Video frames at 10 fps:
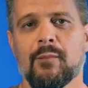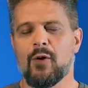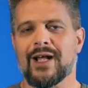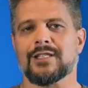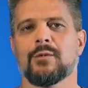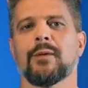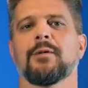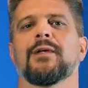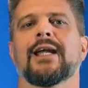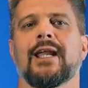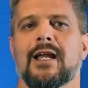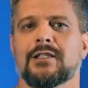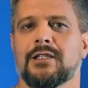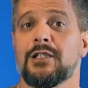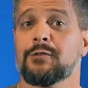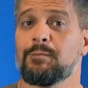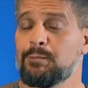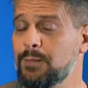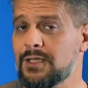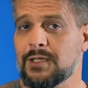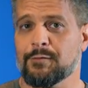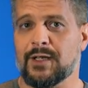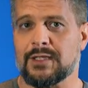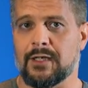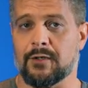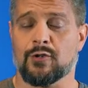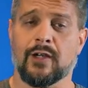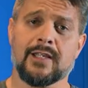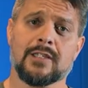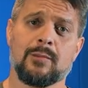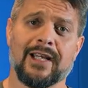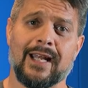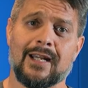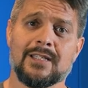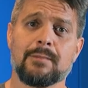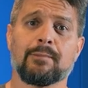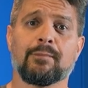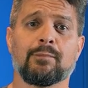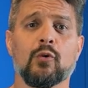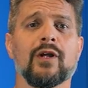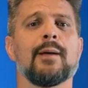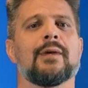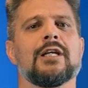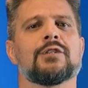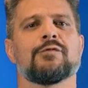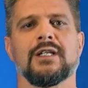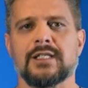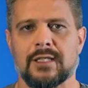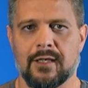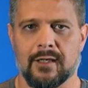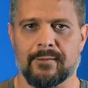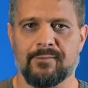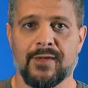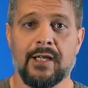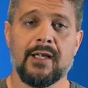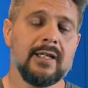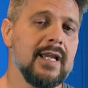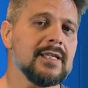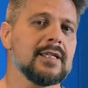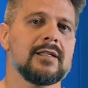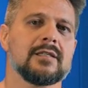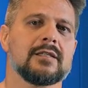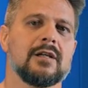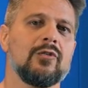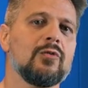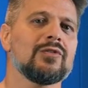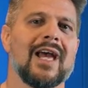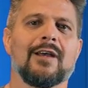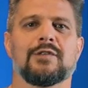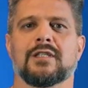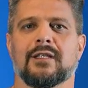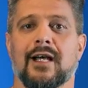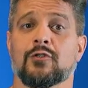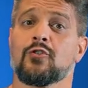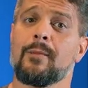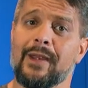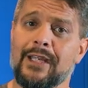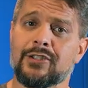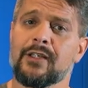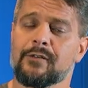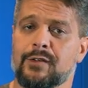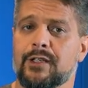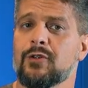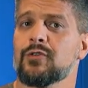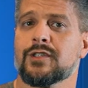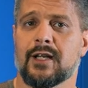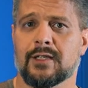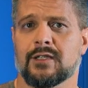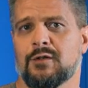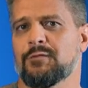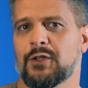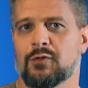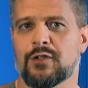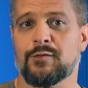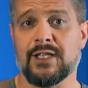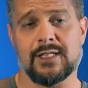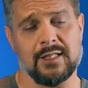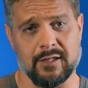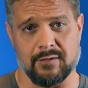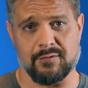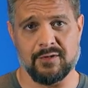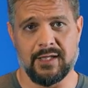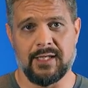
Bom, essa é uma primeira análise que a gente precisa fazer, só que essa é uma análise puramente financeira. E essa decisão não deve se dar somente levando em consideração fatores financeiros.